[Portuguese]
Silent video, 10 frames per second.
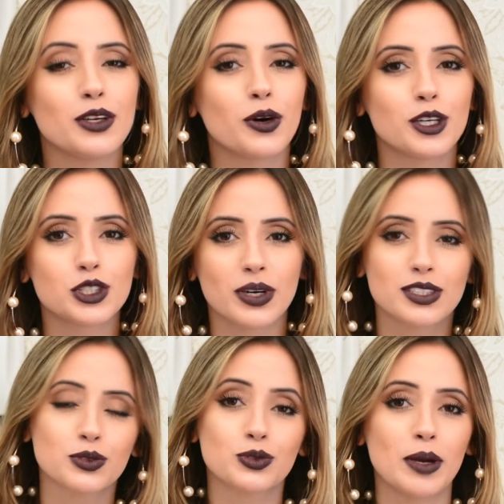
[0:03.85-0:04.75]
e hoje o
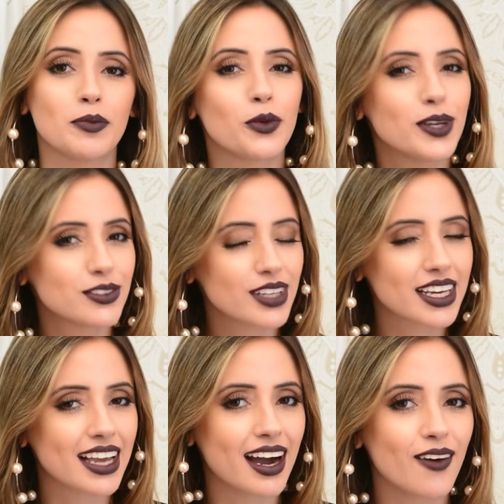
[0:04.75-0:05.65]
assunto é muito
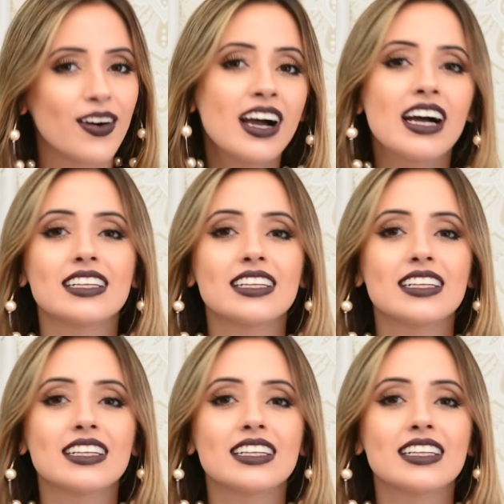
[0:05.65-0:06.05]
legal.